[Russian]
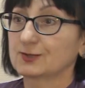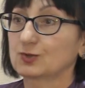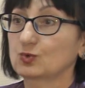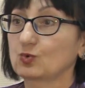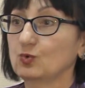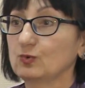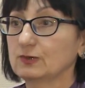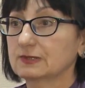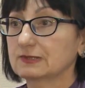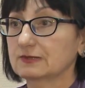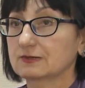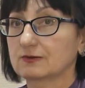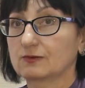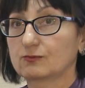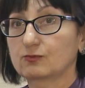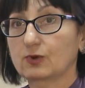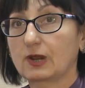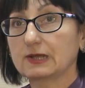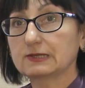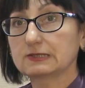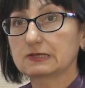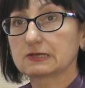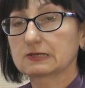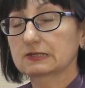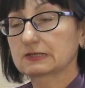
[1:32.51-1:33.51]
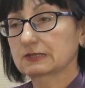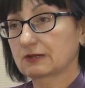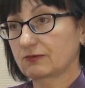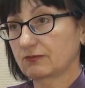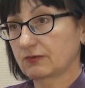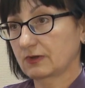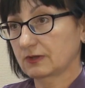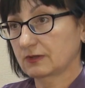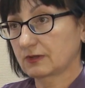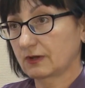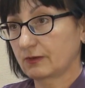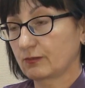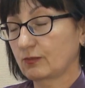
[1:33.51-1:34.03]
То есть разница в
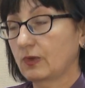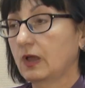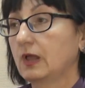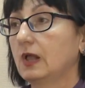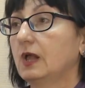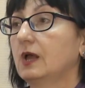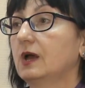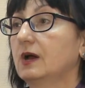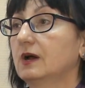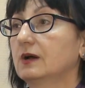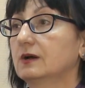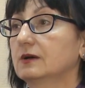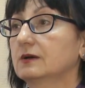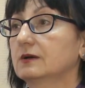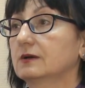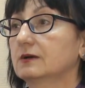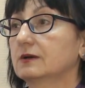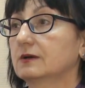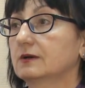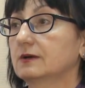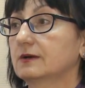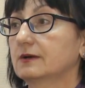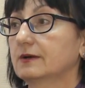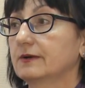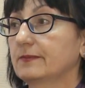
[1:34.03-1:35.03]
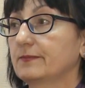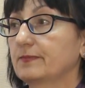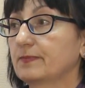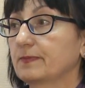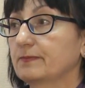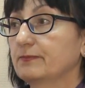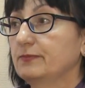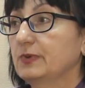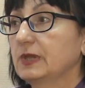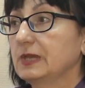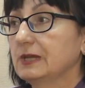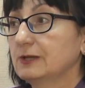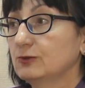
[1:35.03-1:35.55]
этом.
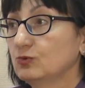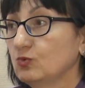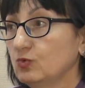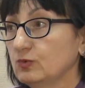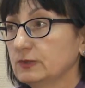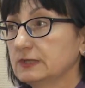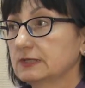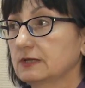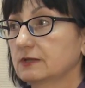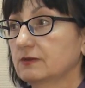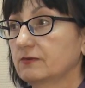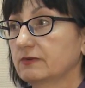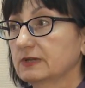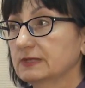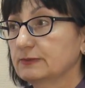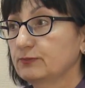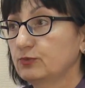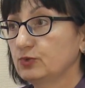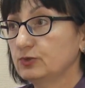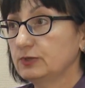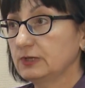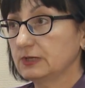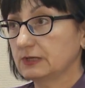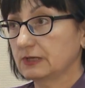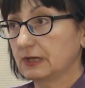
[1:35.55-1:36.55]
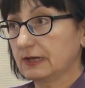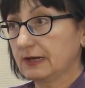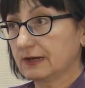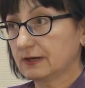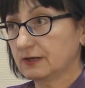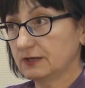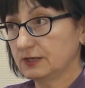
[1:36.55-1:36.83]
Эм, переносит возбудителя